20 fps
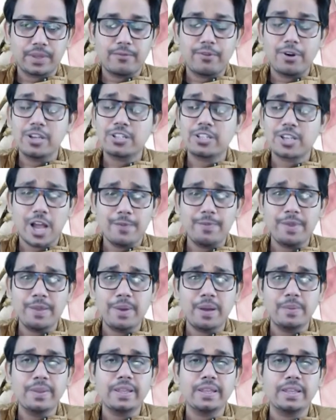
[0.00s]
ফলে
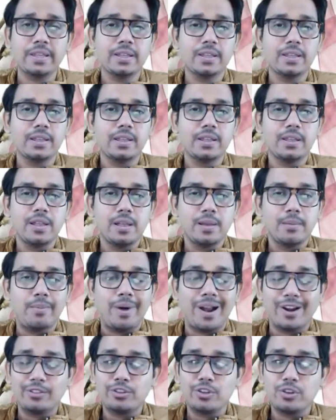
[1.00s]
স্বাভাবিকভাবেই
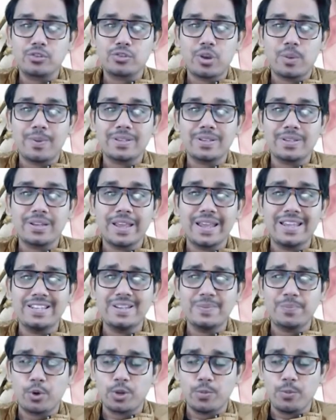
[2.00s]
ভারতীয় সমাজের এই
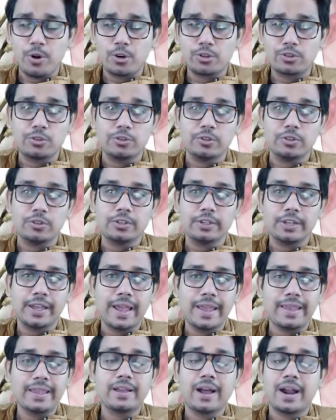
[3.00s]
যে পরিবর্তন
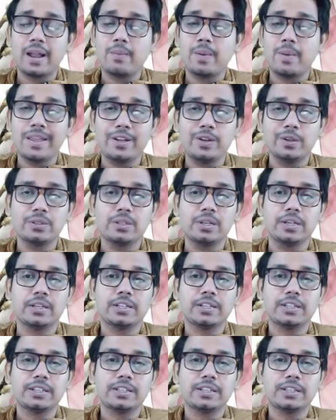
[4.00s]
এই যে ধারাবাহিকতা